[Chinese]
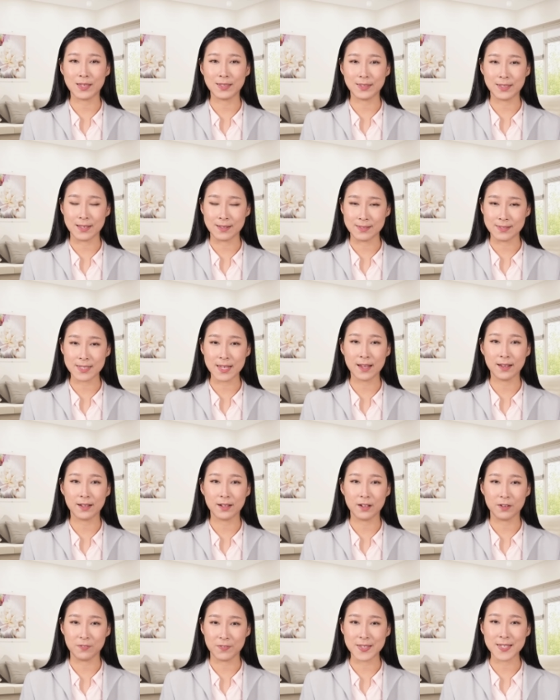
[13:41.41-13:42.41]
点赞
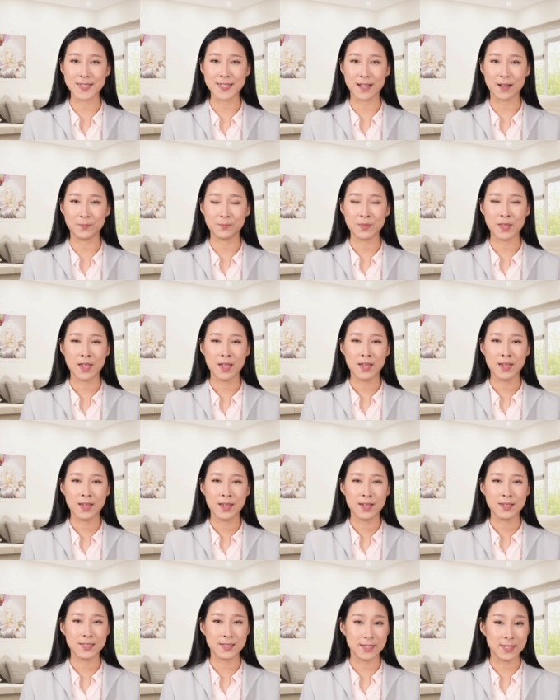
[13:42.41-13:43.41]
和分享，
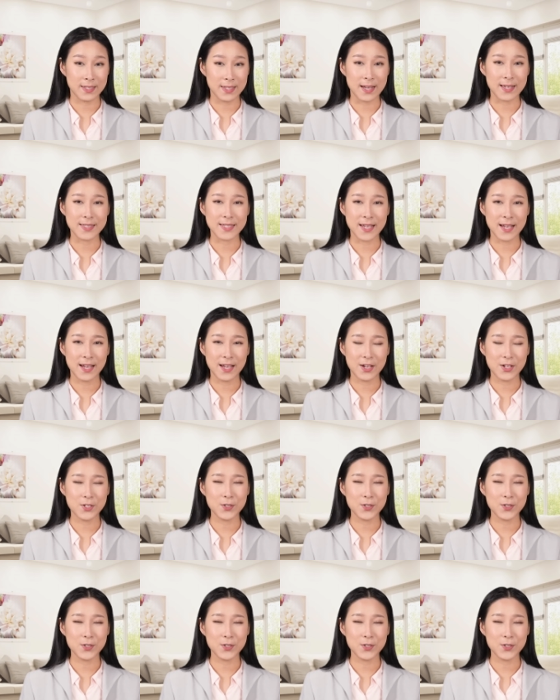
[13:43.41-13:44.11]
谢谢大家！